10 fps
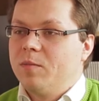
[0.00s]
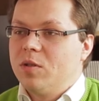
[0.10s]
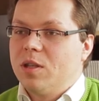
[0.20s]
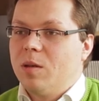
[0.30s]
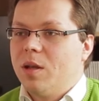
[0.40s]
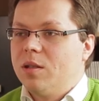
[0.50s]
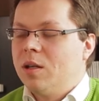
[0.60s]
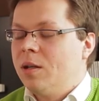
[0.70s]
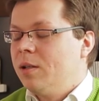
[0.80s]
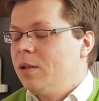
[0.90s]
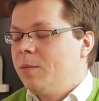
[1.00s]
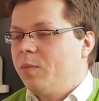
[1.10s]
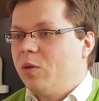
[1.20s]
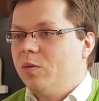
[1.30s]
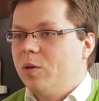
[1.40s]
wszystkie media
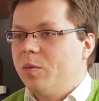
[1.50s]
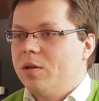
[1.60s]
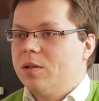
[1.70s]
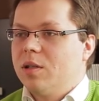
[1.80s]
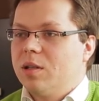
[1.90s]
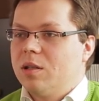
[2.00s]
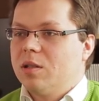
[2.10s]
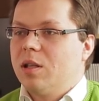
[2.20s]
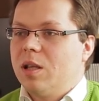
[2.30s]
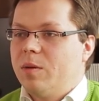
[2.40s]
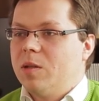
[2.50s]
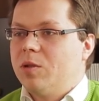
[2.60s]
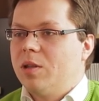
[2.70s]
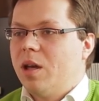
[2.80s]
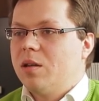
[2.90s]
ogólnopolskie, także najlepiej
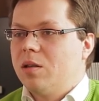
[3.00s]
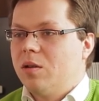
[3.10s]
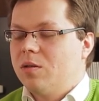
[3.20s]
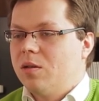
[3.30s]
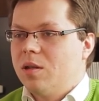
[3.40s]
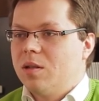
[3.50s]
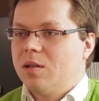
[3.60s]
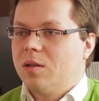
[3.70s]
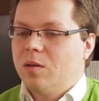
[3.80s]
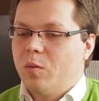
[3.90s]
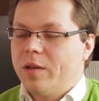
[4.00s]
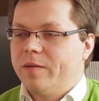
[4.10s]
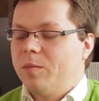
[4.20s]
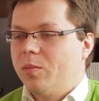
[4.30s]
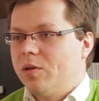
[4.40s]
sprzedaje się to, co jest
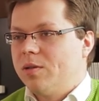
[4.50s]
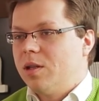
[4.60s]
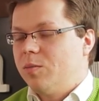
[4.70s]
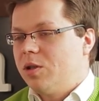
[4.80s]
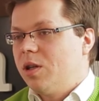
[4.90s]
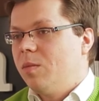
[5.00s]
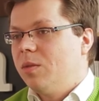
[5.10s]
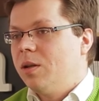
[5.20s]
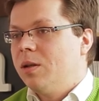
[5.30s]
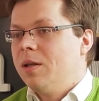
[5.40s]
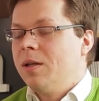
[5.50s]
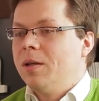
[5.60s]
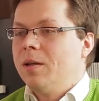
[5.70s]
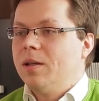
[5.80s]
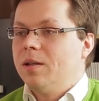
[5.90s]
łatwe, proste i przyjemne.
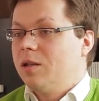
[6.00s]
E,